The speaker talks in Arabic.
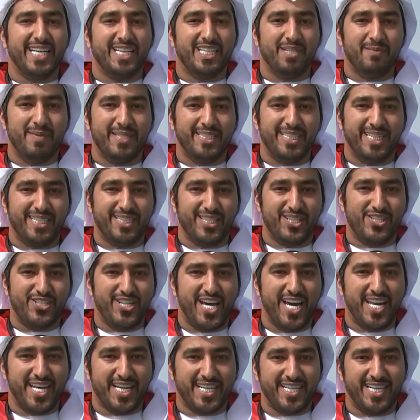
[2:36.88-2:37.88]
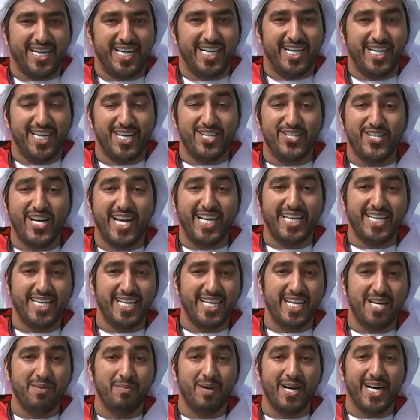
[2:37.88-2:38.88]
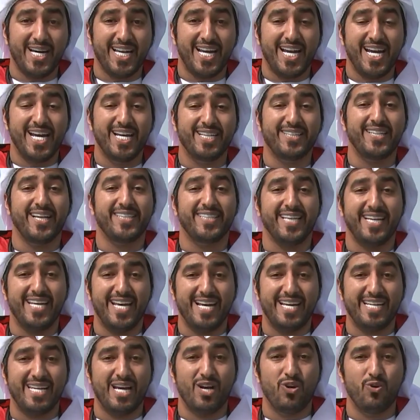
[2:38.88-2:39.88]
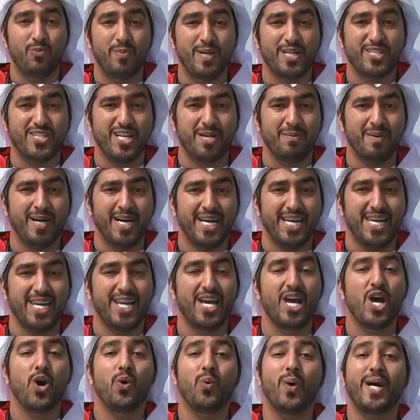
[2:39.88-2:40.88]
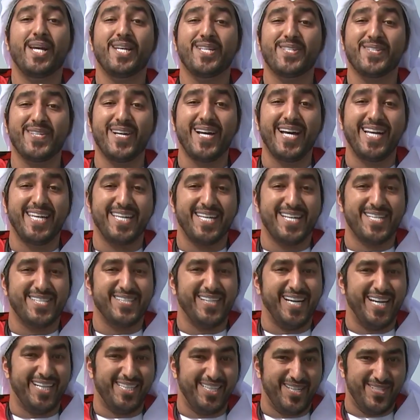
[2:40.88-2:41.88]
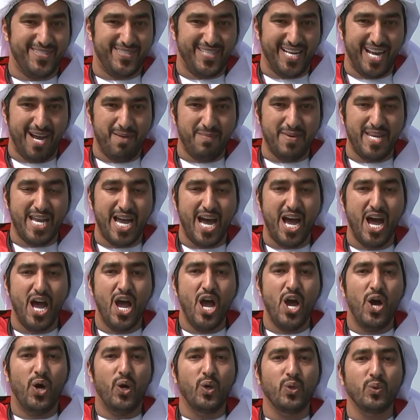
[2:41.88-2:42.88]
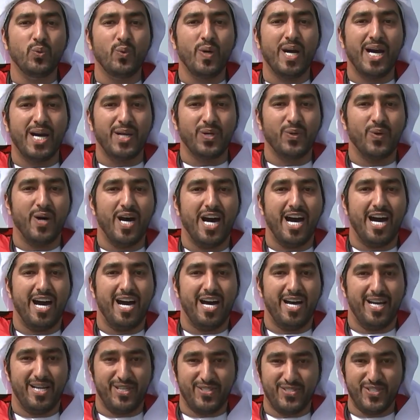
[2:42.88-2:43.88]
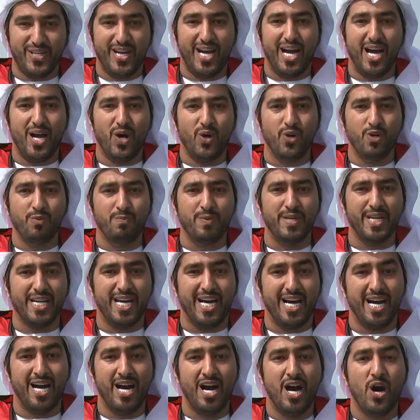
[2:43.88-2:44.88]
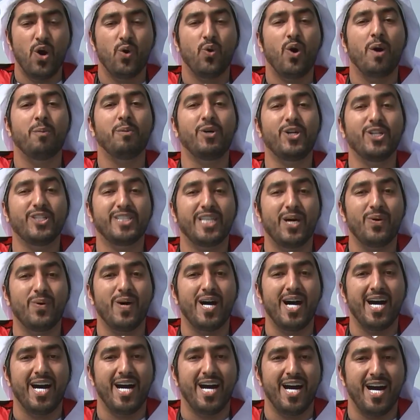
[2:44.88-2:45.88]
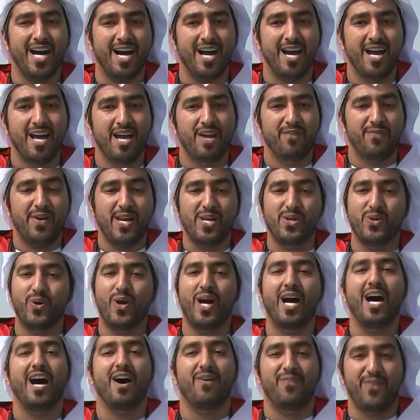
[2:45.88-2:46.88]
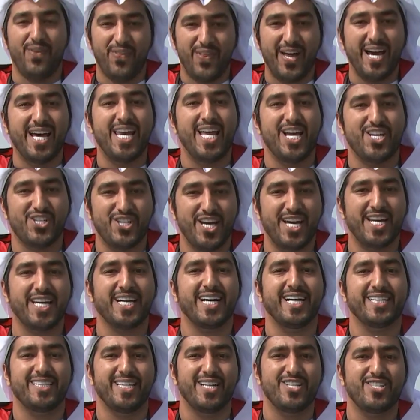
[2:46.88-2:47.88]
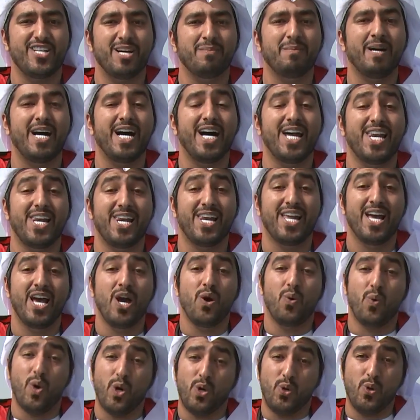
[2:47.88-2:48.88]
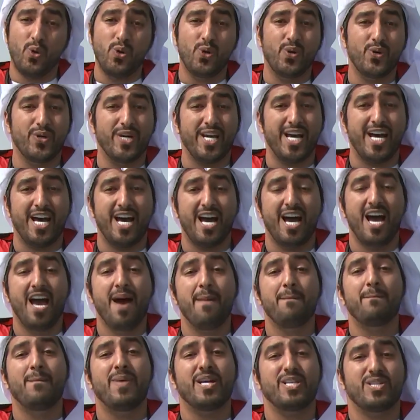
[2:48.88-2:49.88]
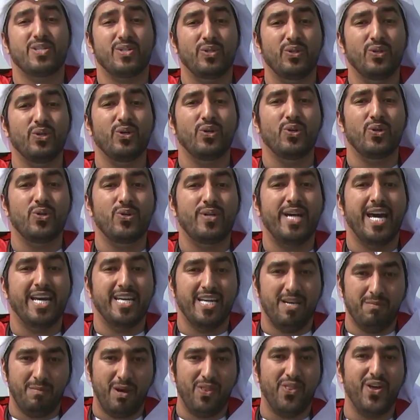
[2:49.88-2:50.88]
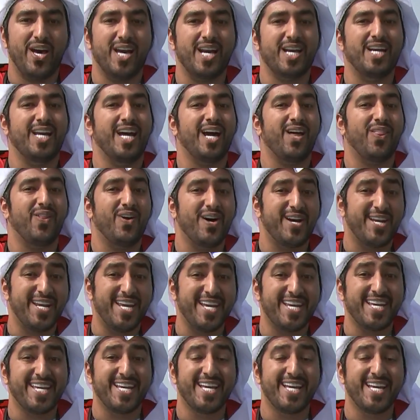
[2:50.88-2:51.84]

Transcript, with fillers: مدينة الشارقة لجعل الإمارة تتلألأ بالجمال وإيصال رسالة سامية عنوانها إصحاح البيئة ومحتواها فلنحافظ على شارقة الجمال وكلنا مسؤول عن المظهر الحضاري